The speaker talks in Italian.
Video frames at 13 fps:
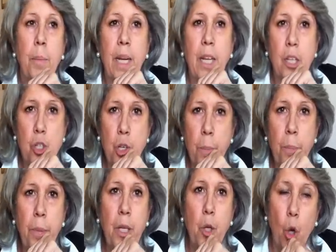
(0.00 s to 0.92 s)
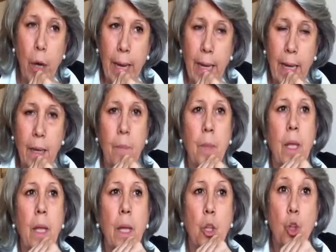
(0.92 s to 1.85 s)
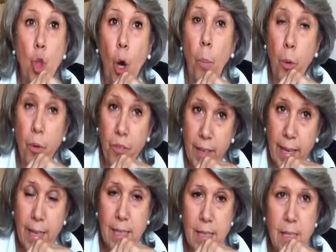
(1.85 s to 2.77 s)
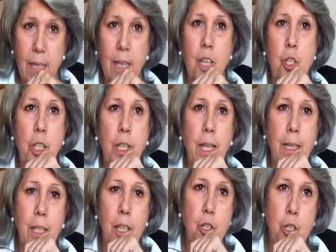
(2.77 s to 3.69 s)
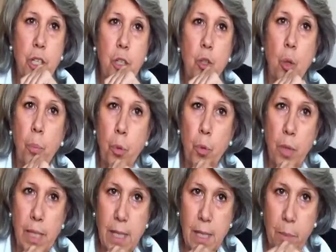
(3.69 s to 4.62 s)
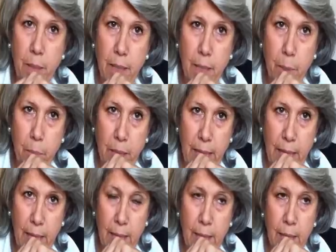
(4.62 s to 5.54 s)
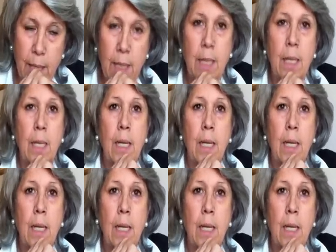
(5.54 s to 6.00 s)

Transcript: perché Ciampino è Dopo Firenze, la città del centro più densamente abitata.